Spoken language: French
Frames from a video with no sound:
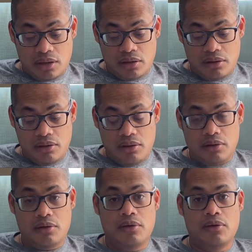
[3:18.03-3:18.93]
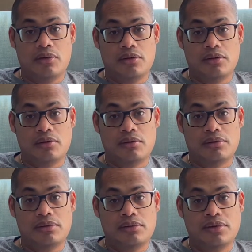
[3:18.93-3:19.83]
Euh,
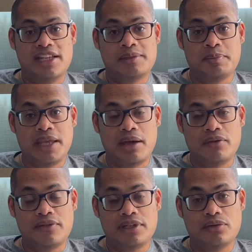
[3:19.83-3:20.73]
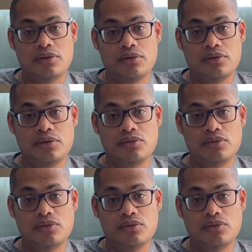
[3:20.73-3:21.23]
on espère en fait que